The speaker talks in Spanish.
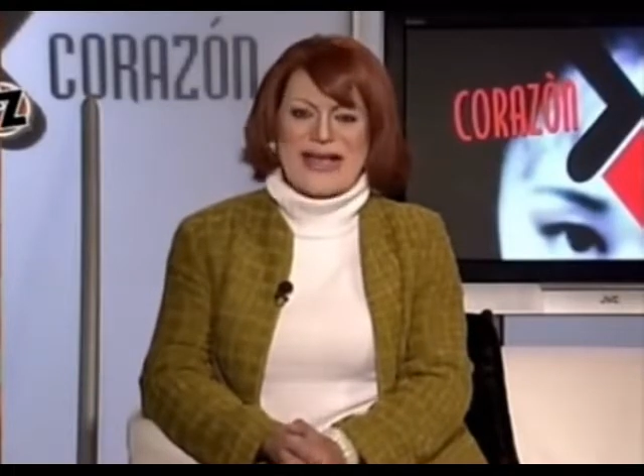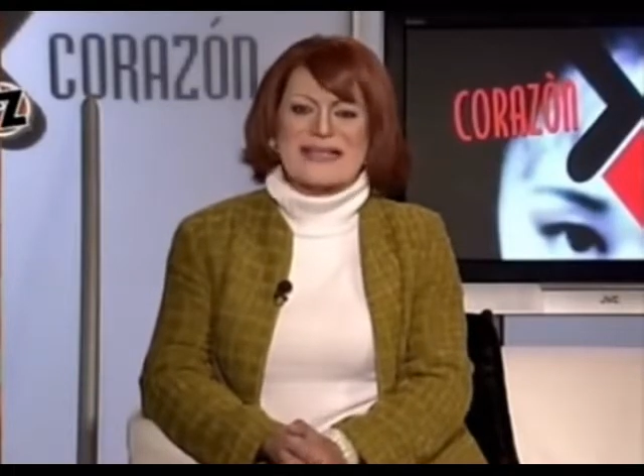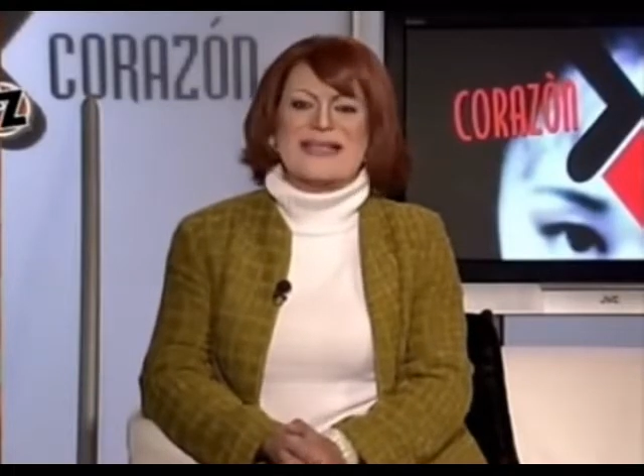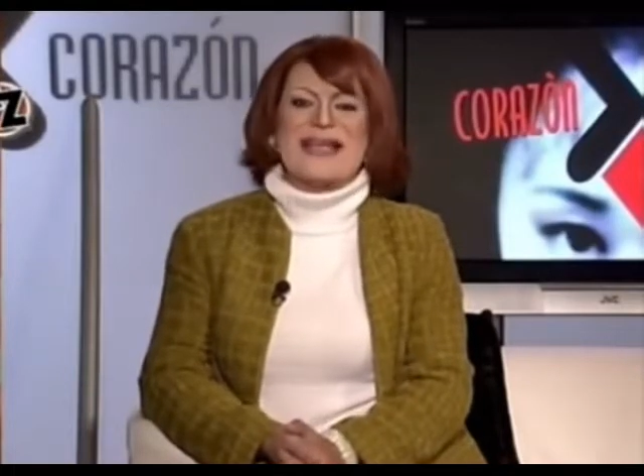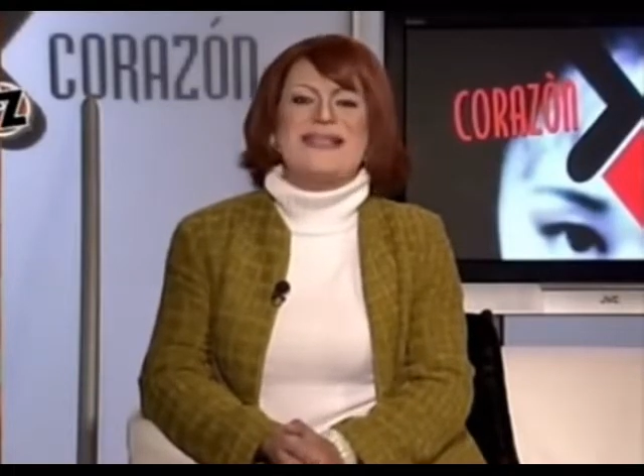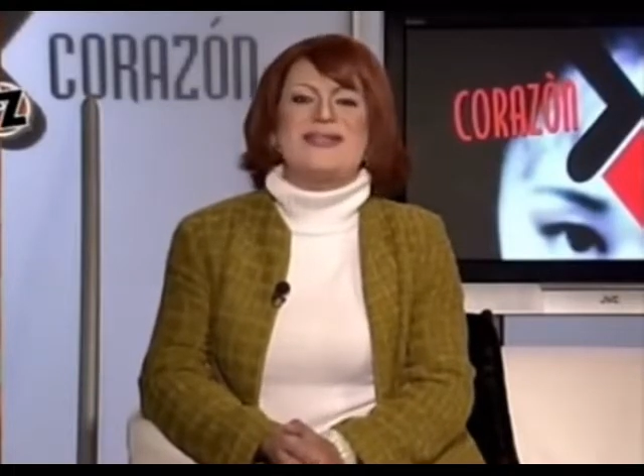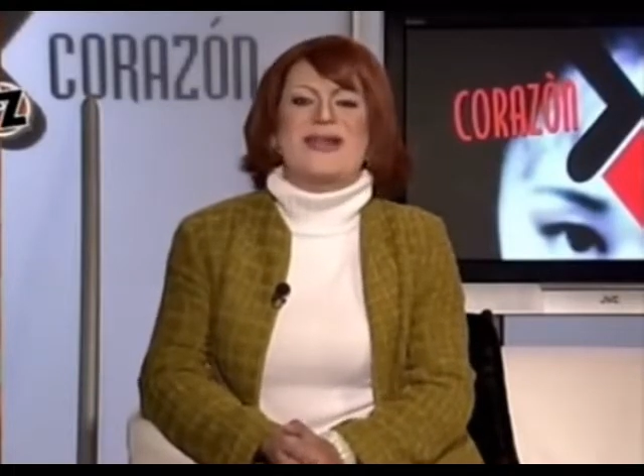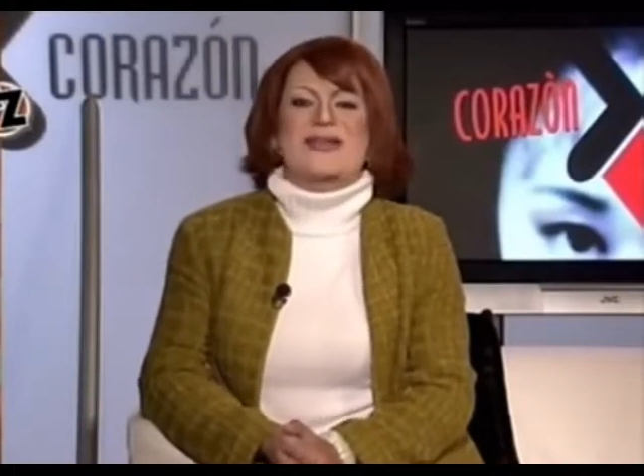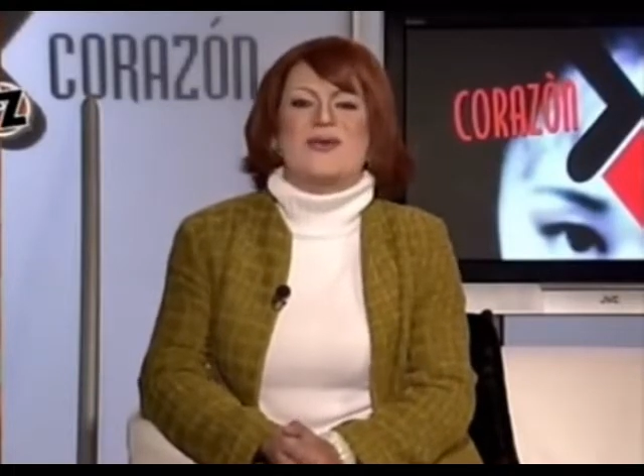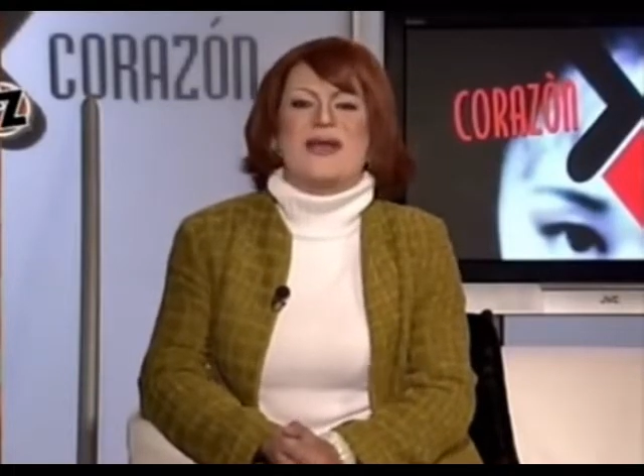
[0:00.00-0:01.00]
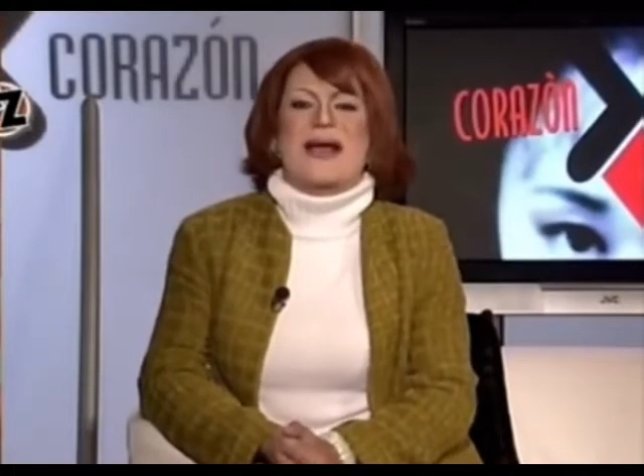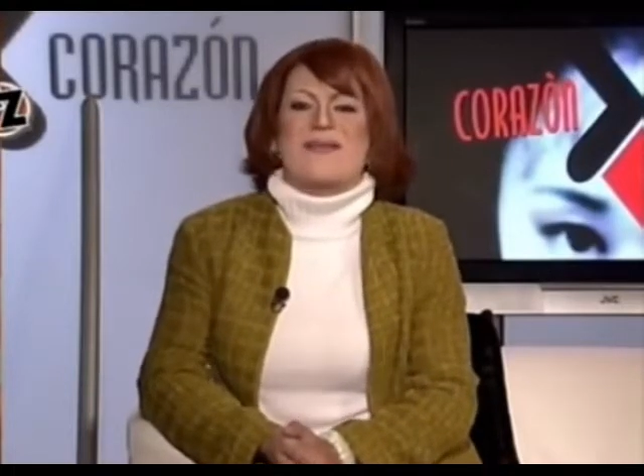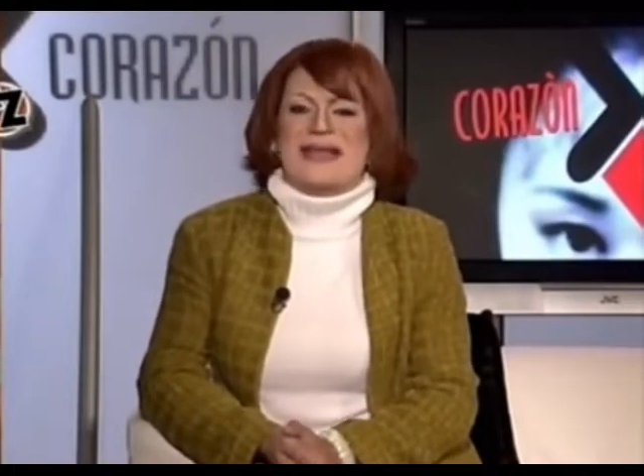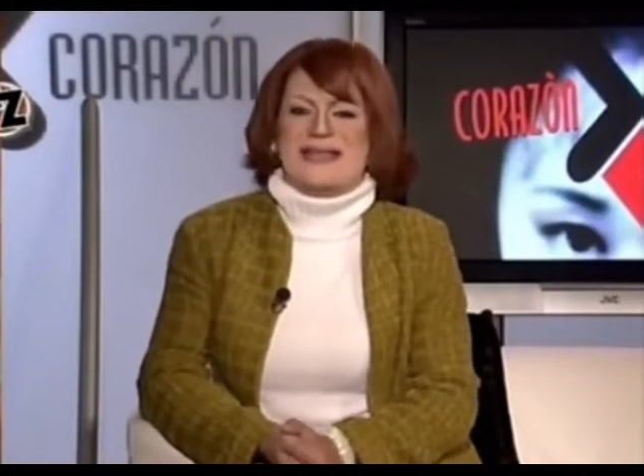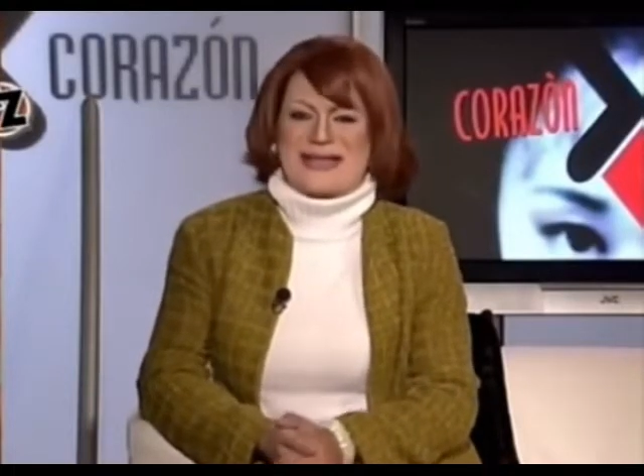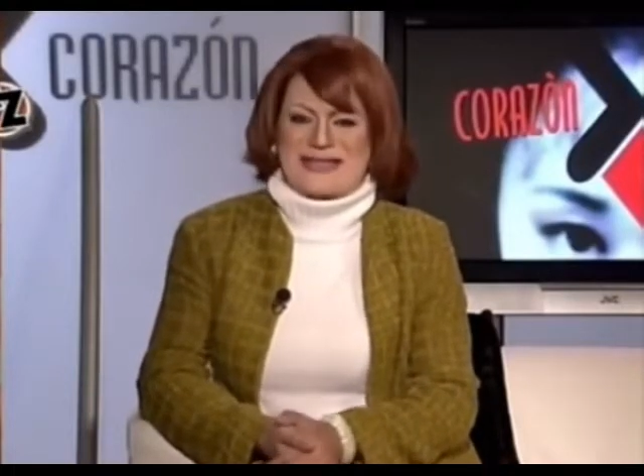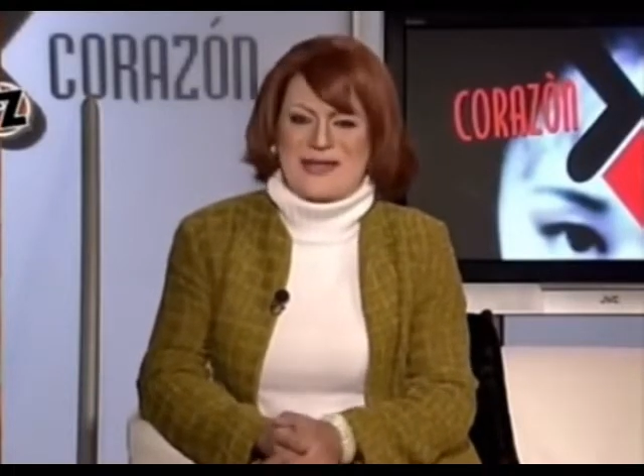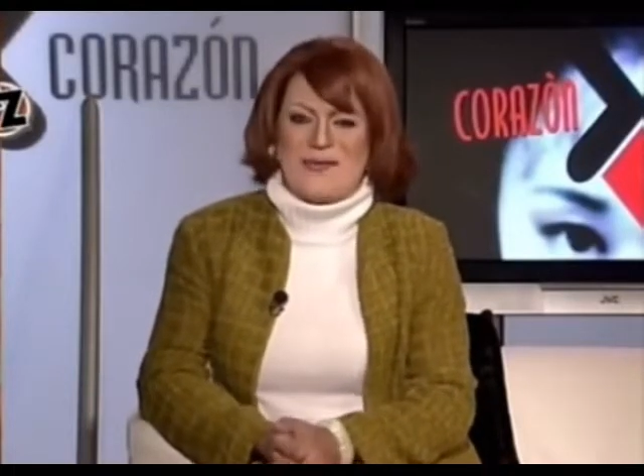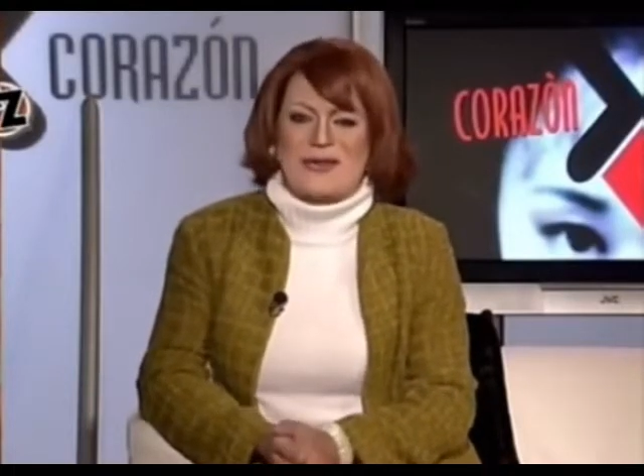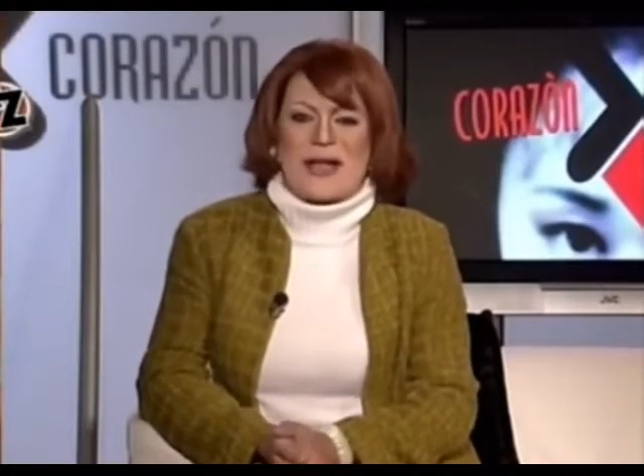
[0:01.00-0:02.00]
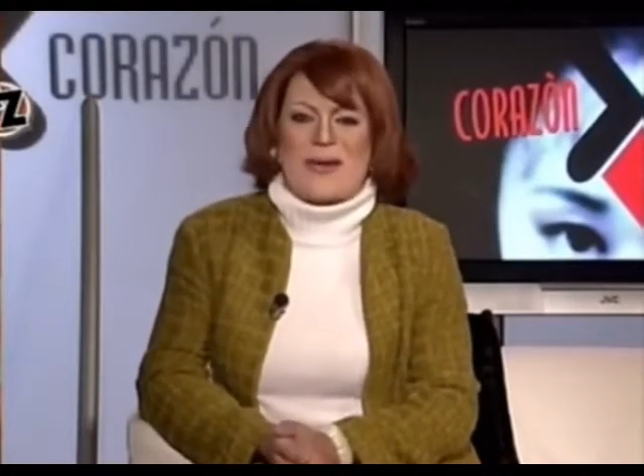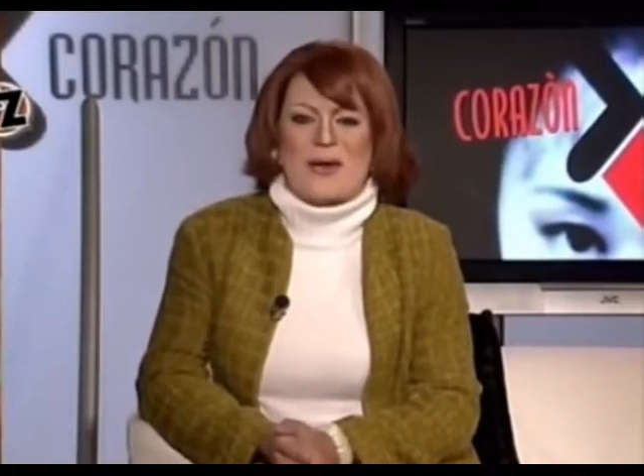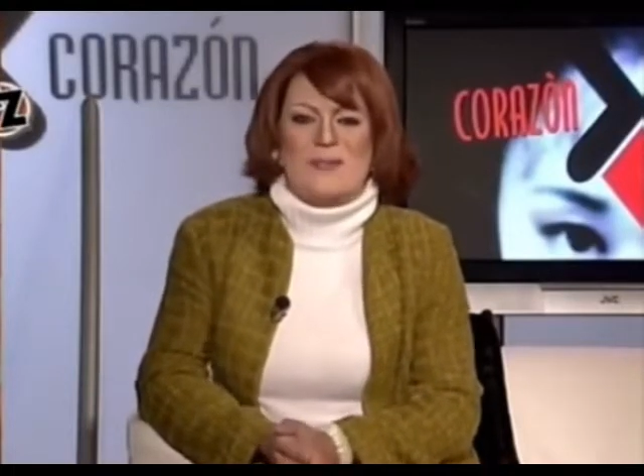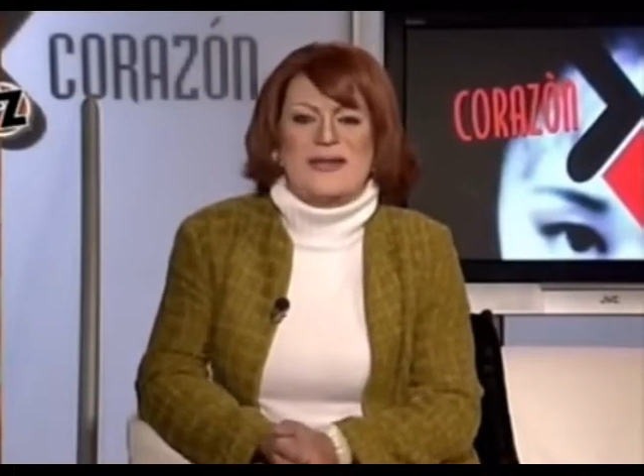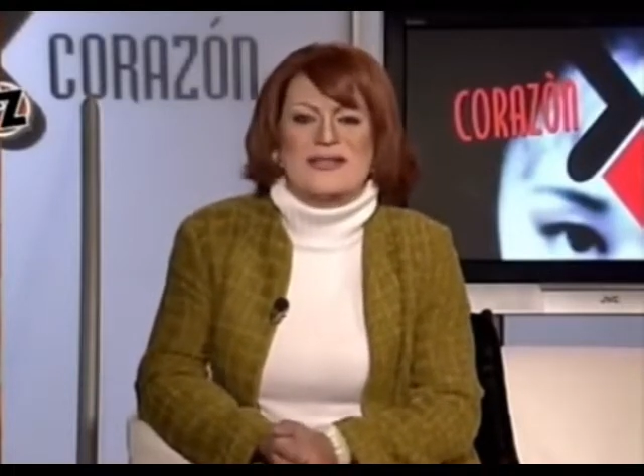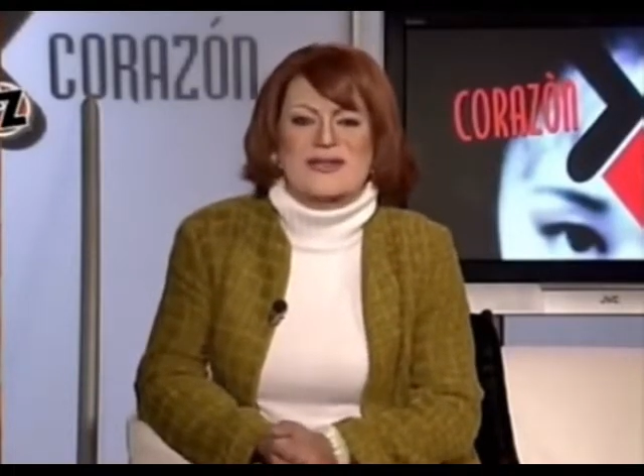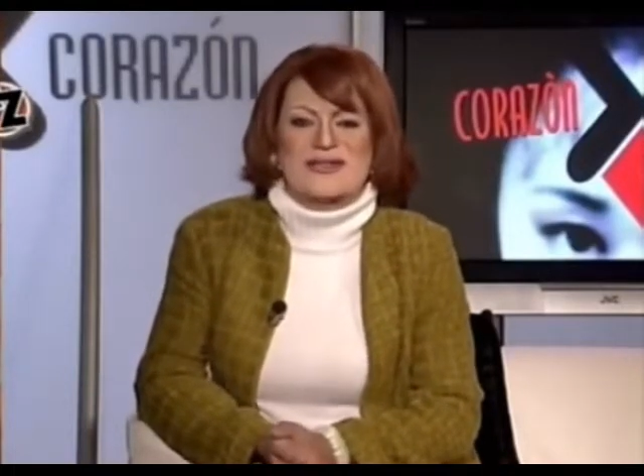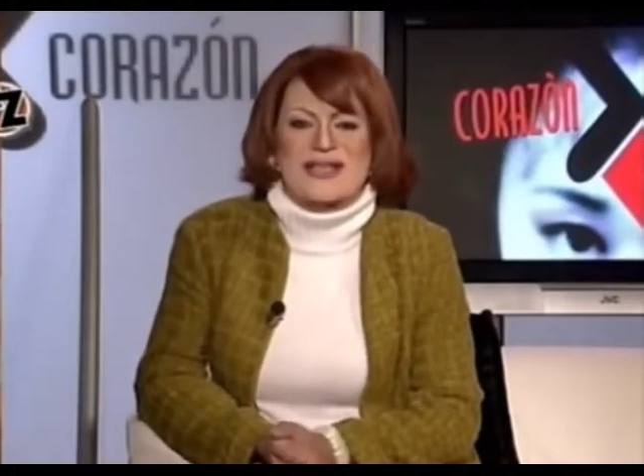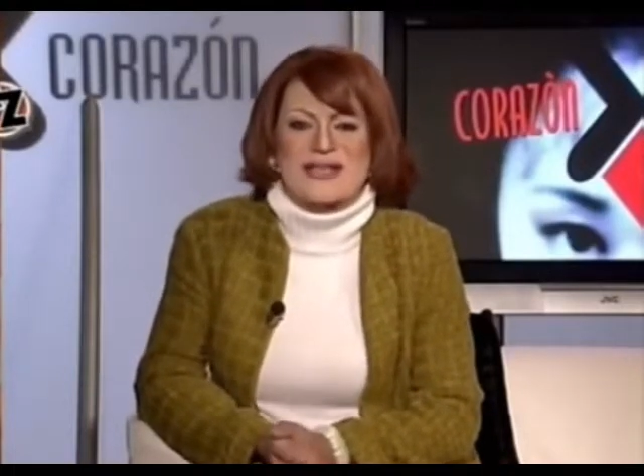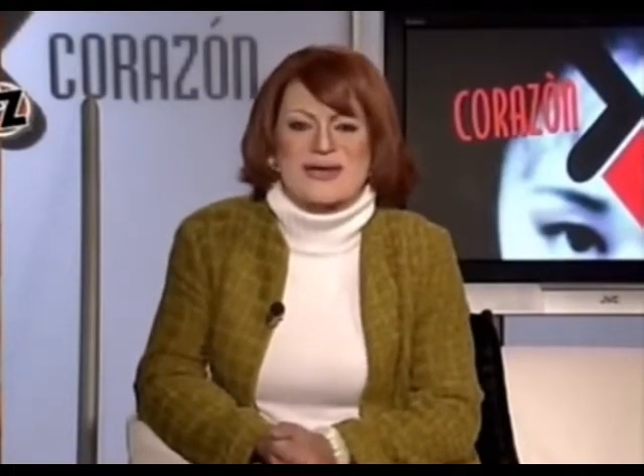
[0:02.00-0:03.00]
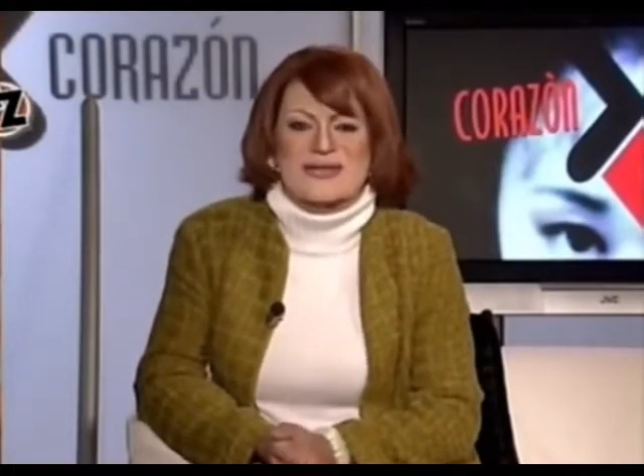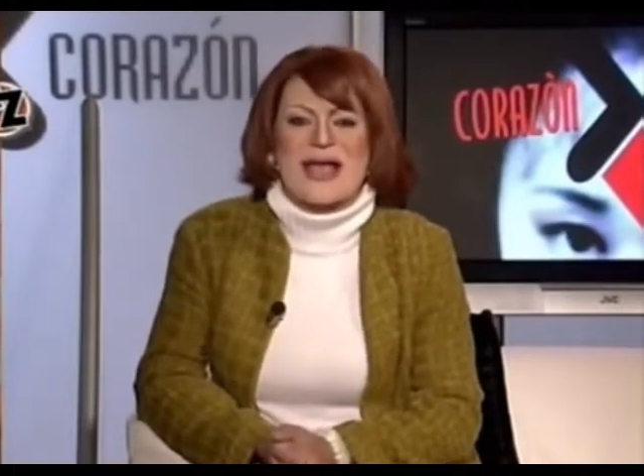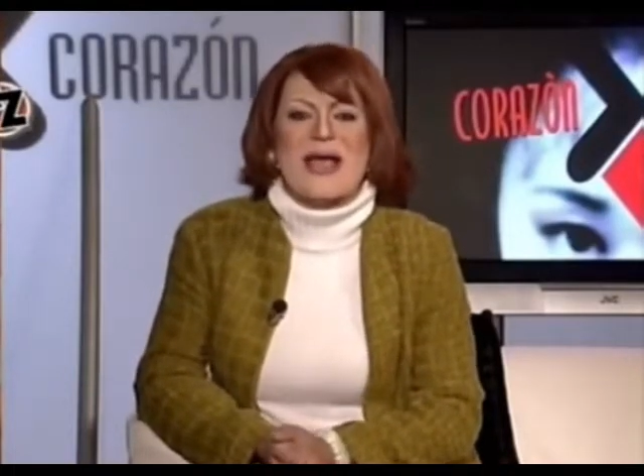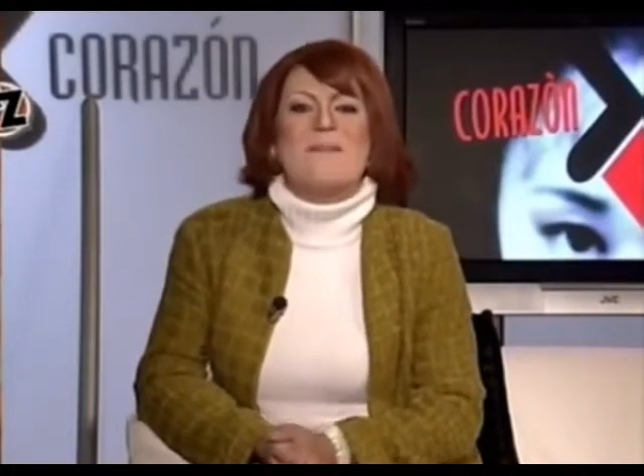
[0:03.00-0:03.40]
se hizo la sueca mientras se frotaba los pezoncillos